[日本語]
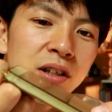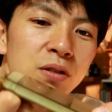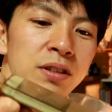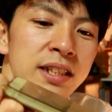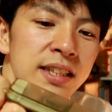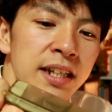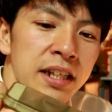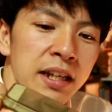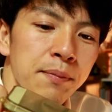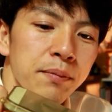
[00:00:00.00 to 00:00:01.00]
こういった際
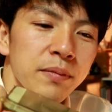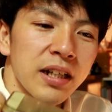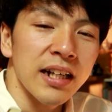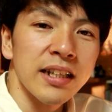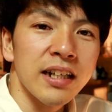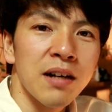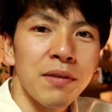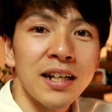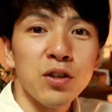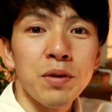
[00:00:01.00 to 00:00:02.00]
に体が
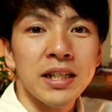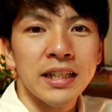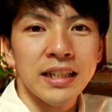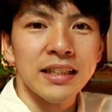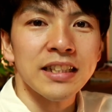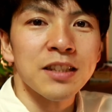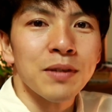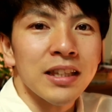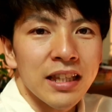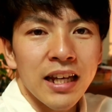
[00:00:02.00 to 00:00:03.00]
前のめりになってし
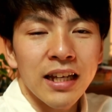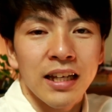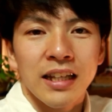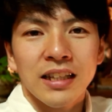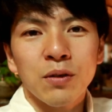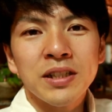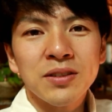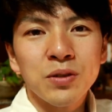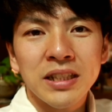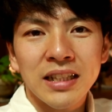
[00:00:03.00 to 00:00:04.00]
まって倒れ
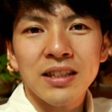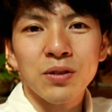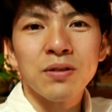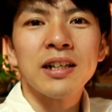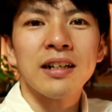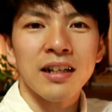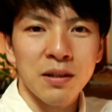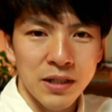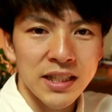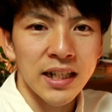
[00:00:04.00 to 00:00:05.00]
そうになったことがあ
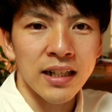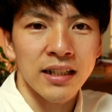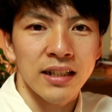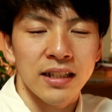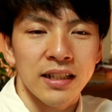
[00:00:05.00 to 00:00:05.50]
りました。